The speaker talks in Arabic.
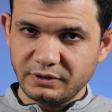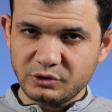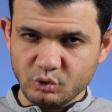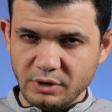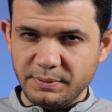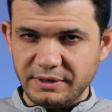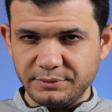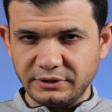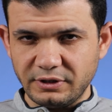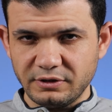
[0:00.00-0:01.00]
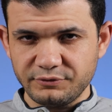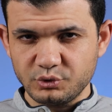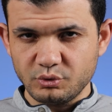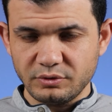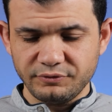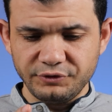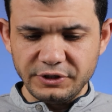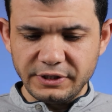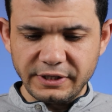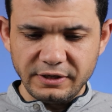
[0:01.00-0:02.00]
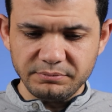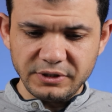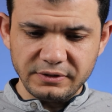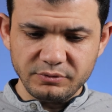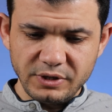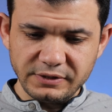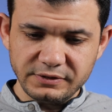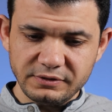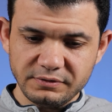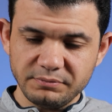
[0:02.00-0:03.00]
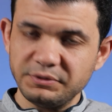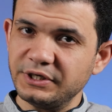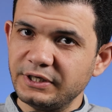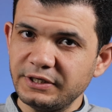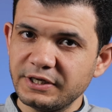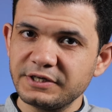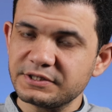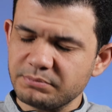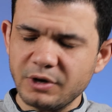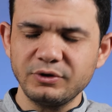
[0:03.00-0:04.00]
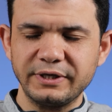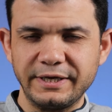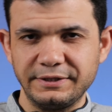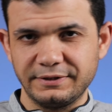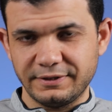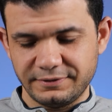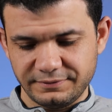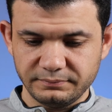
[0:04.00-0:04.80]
السؤال بقى اللي بيطرح نفسه فين الكلام ده دلوقتي من اللي احنا هنسمعه اللي جاي ده